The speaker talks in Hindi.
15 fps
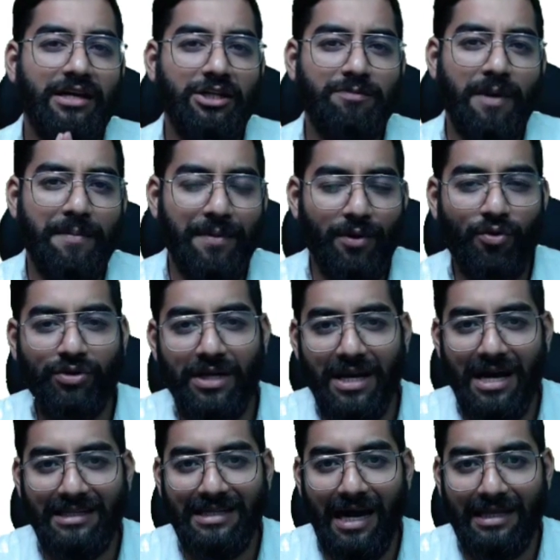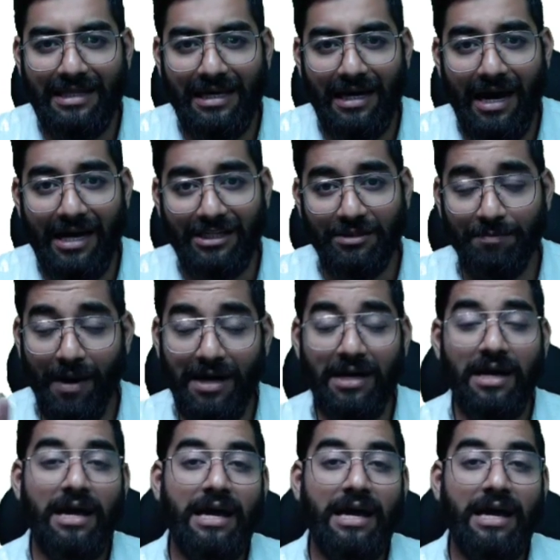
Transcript: इस पेपर को देना चाहते हैं गाइज बट